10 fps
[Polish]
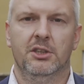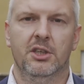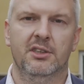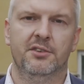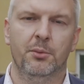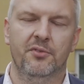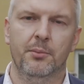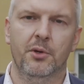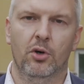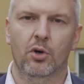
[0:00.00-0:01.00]
czyli zawsze
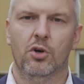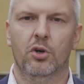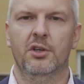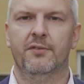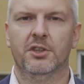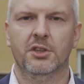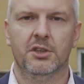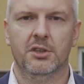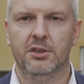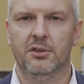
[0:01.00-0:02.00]
mówimy o ochronie
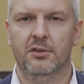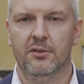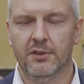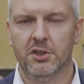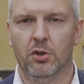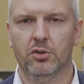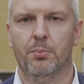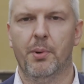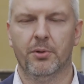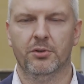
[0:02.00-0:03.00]
Waszych, e, waszych
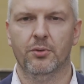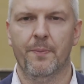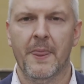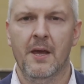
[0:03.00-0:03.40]
osób po prostu.